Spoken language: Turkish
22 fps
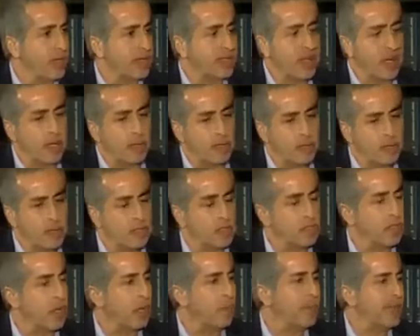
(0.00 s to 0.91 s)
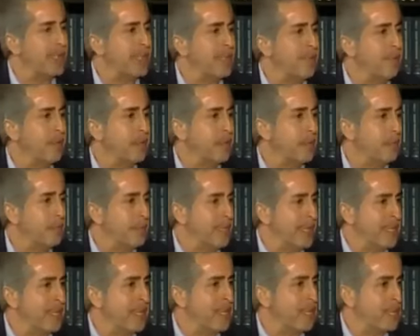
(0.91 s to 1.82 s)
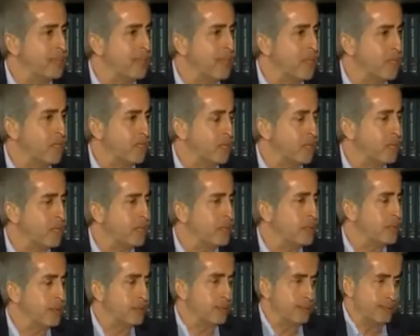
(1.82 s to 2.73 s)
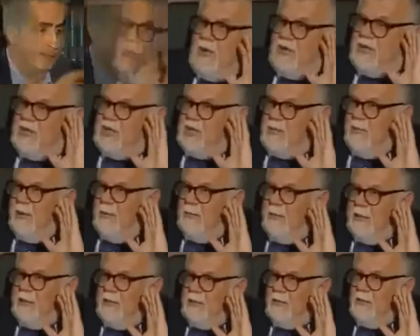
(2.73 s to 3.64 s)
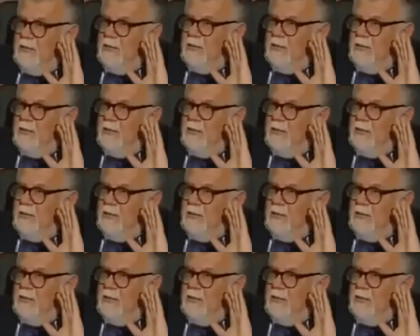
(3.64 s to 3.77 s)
anda dağınık yaşayan Bedevileri bir araya getirmek Öyle için. Öyle bir niyeti yok Hazreti Muhammed'in.